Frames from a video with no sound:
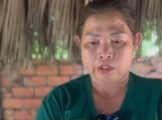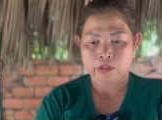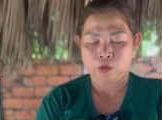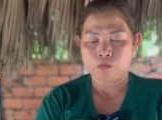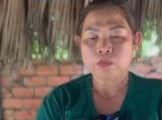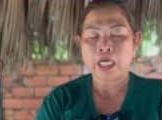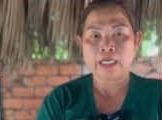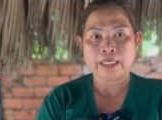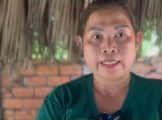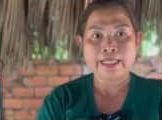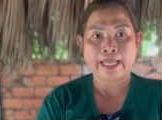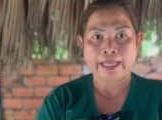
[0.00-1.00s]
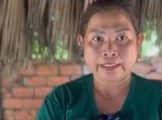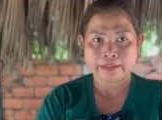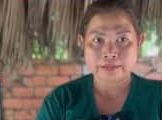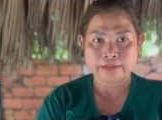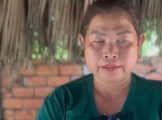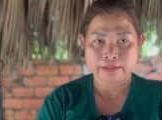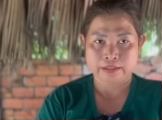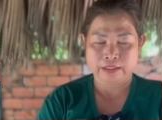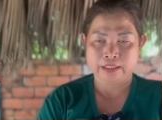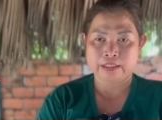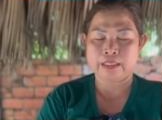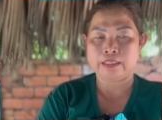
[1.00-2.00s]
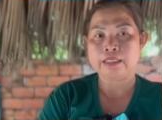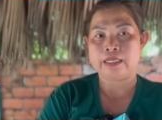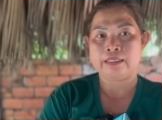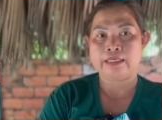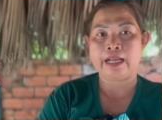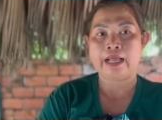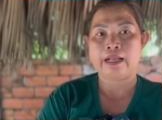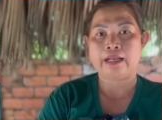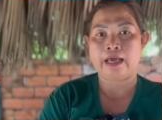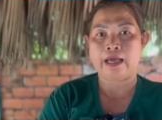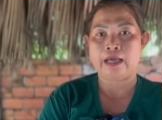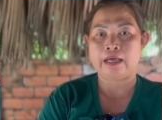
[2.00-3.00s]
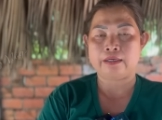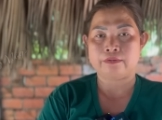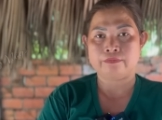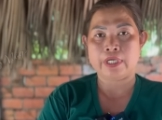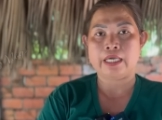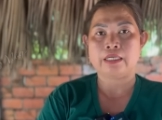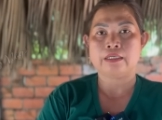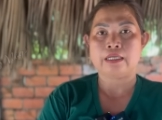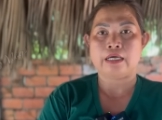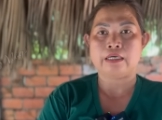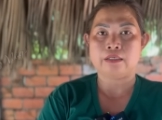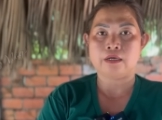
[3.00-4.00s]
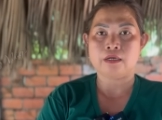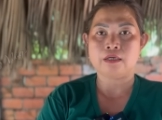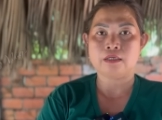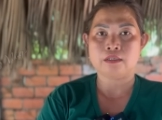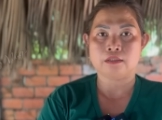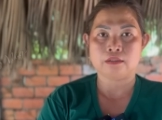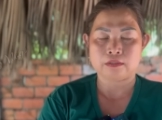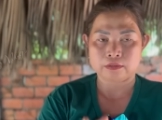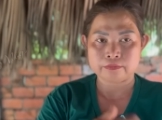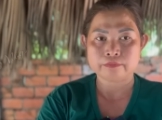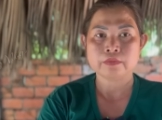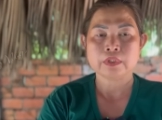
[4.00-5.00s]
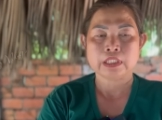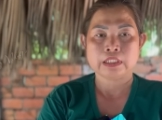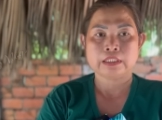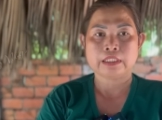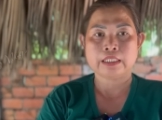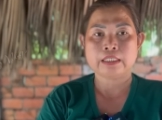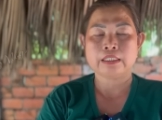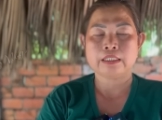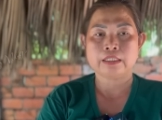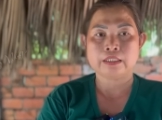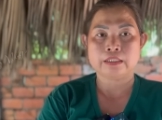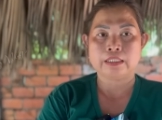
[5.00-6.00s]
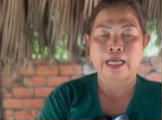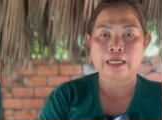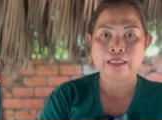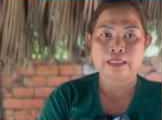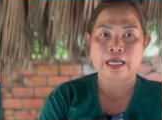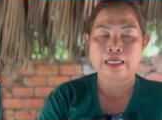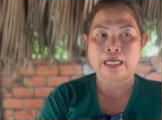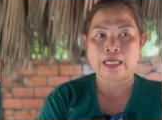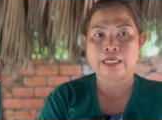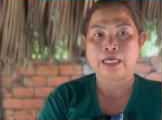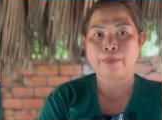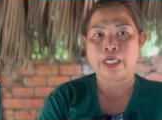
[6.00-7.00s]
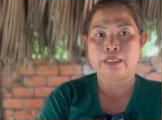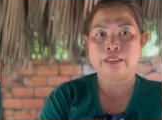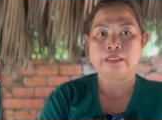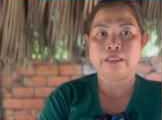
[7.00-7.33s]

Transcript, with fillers: cũng hơi ngỡ ngàng thì chị nhìn ra là ven là có cái ờ, đã đã đã đã bị